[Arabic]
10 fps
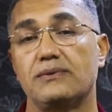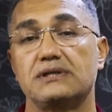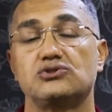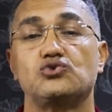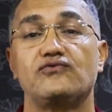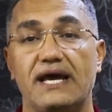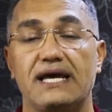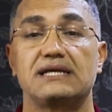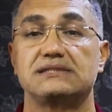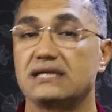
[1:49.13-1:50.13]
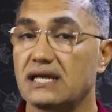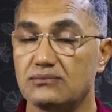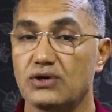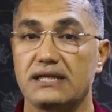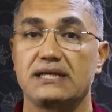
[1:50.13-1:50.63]
ممكن تشوف الحاله دي
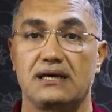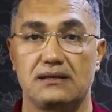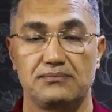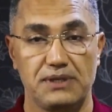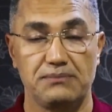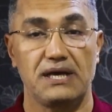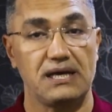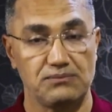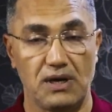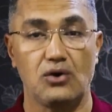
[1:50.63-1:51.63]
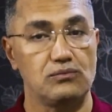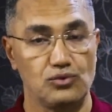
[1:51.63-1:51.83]
يكلموك عليها بيبي قاعد مع